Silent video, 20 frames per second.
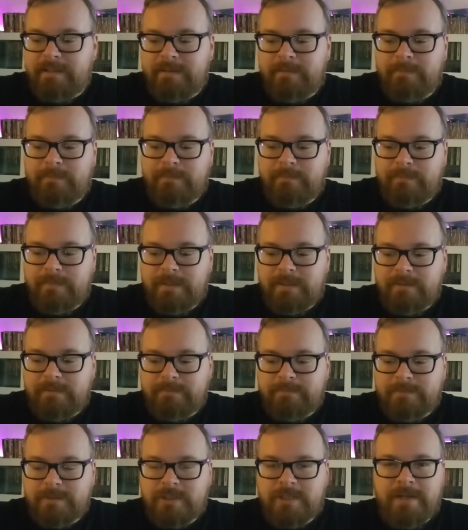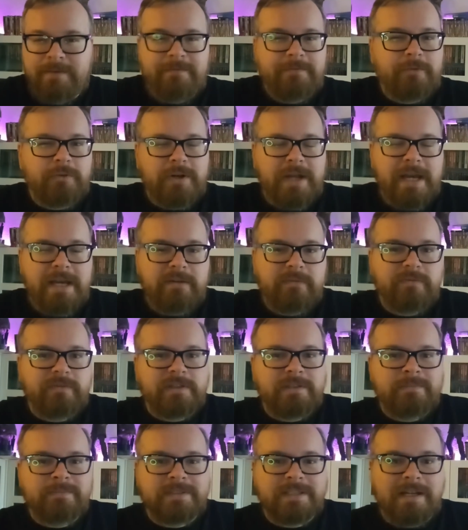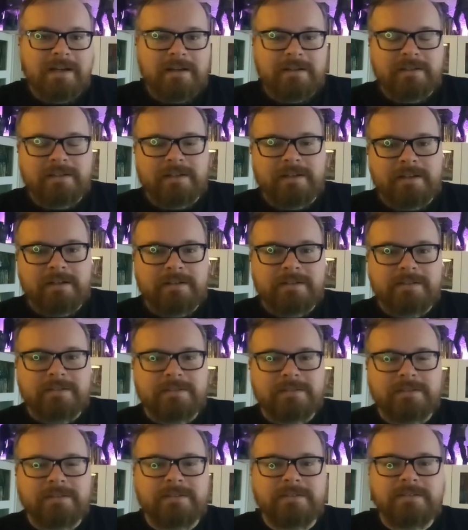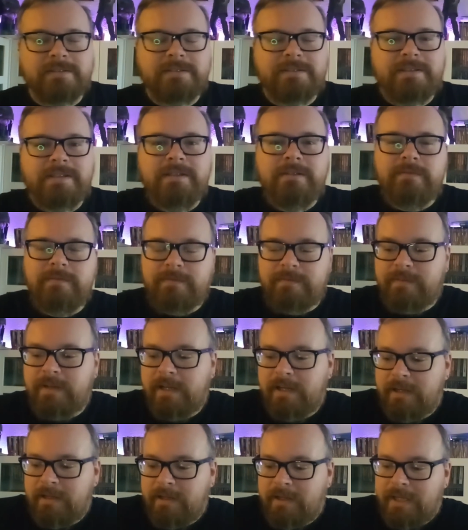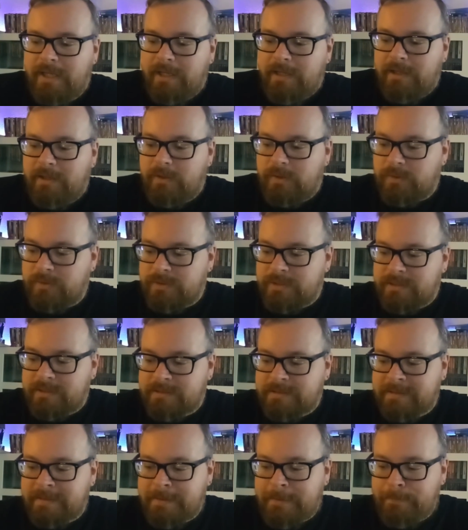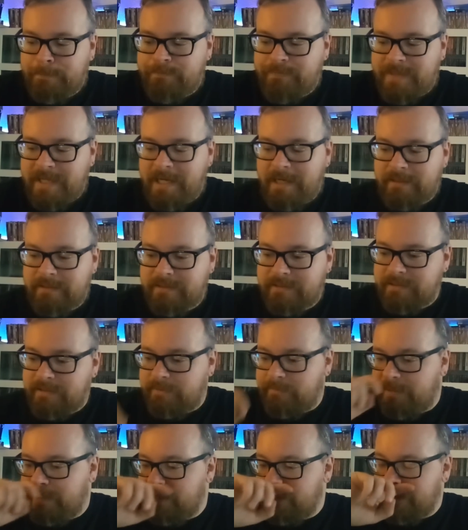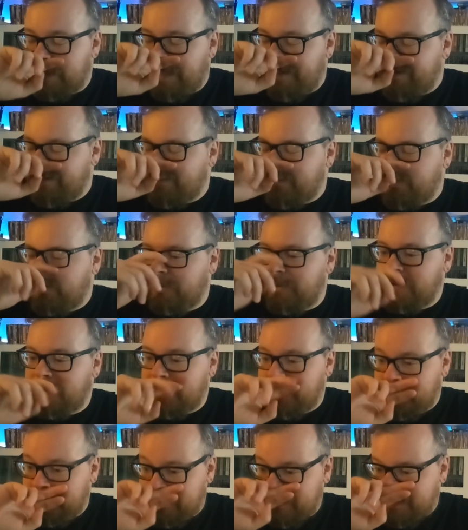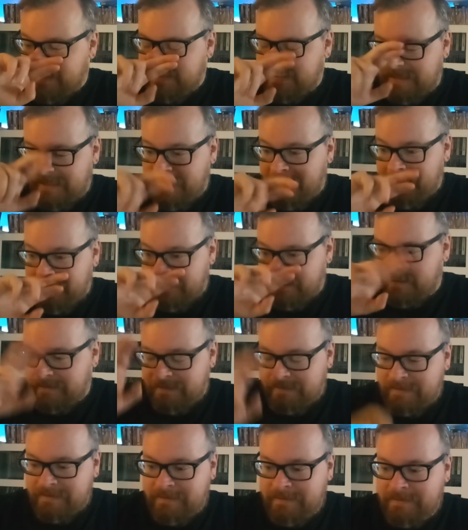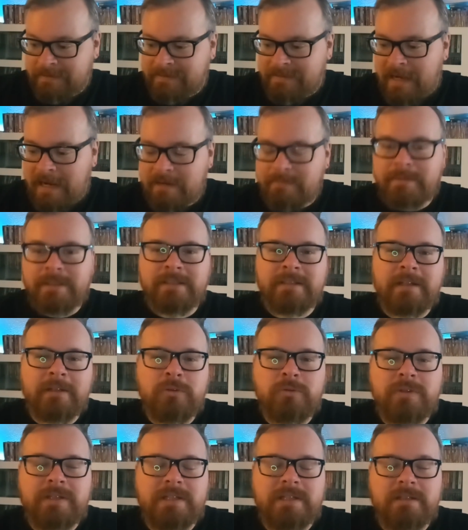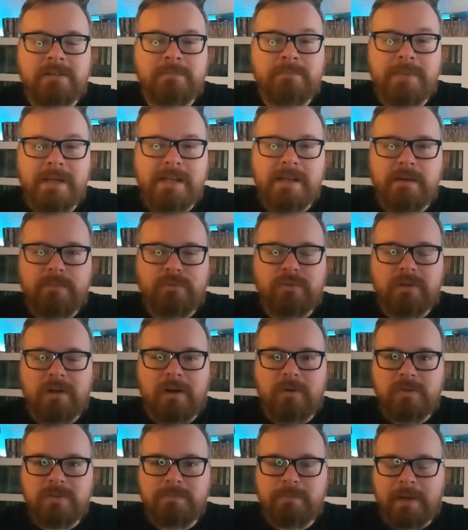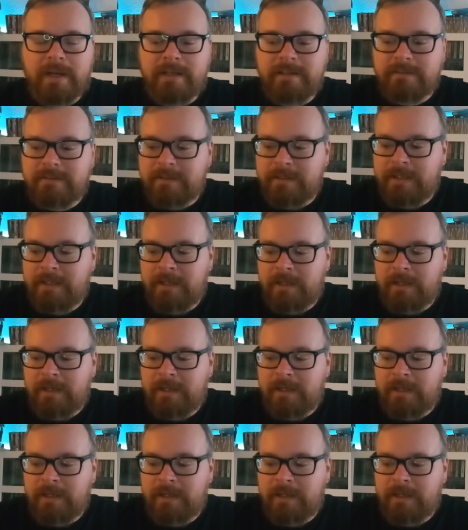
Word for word: dem ähm, Chef von 8 Films, ja, der äh, Steve. Und ähm, der hatte nämlich angekündigt, dass er die Darkman-Trilogie im Mediabook rausbringt